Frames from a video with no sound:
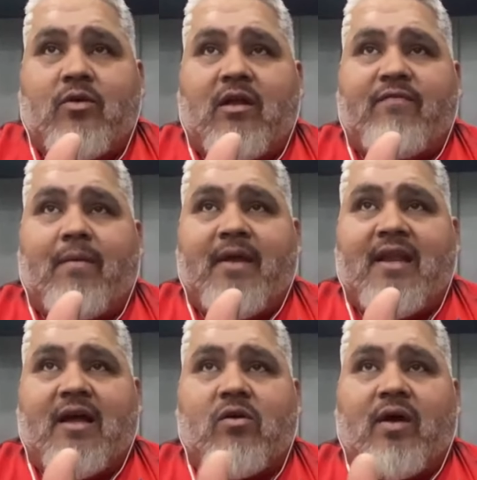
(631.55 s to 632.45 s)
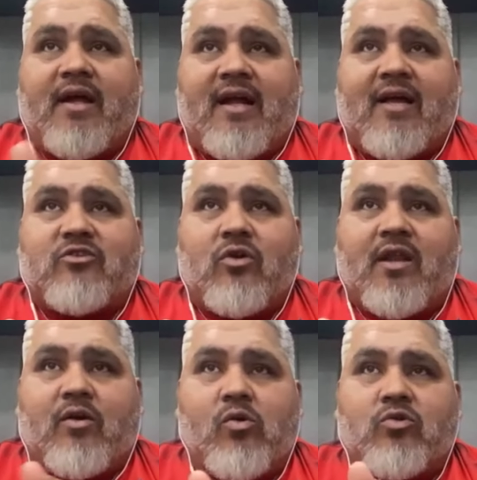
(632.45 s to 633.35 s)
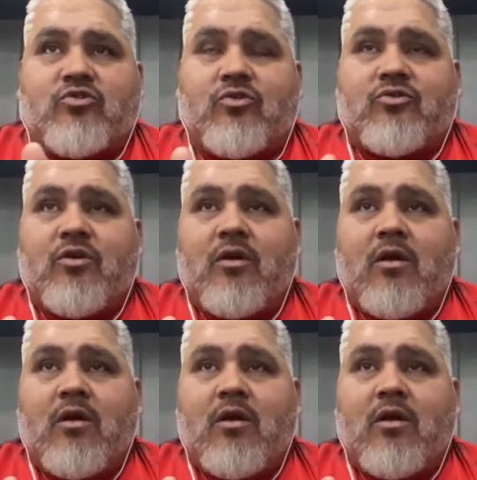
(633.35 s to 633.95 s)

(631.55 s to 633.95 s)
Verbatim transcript: de una familia con escasos recursos,